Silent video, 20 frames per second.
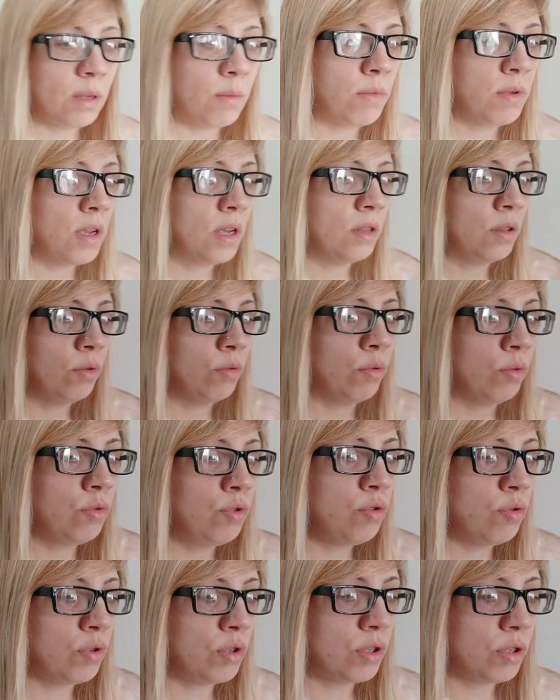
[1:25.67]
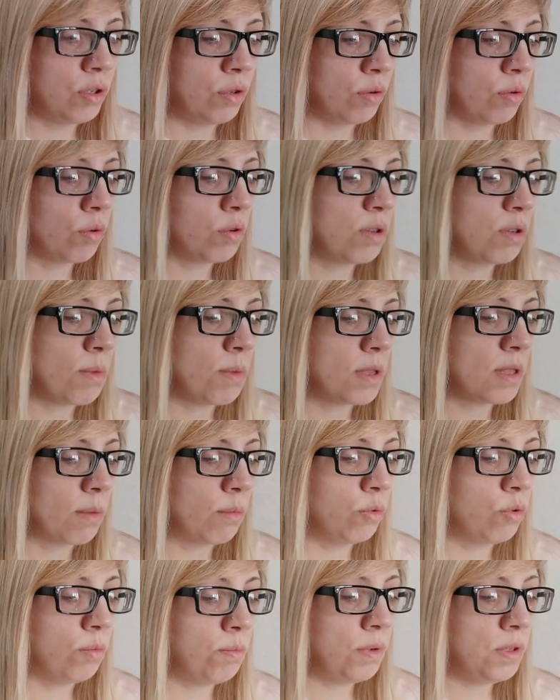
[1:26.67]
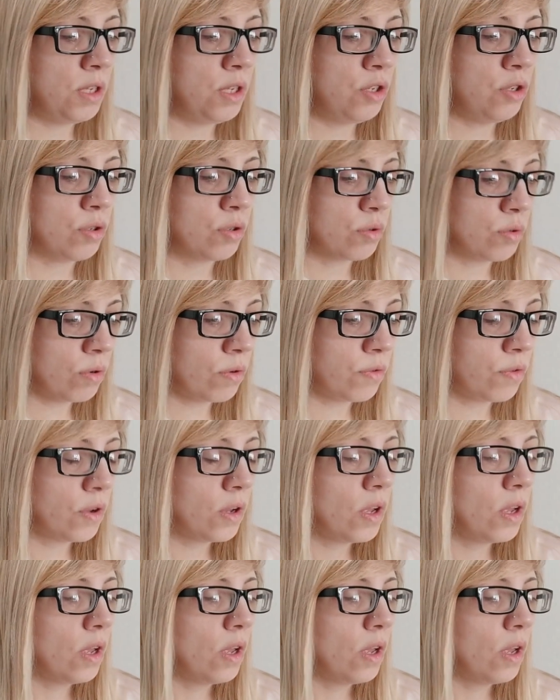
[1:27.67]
там я учусь, уроки у меня там до 5 часов,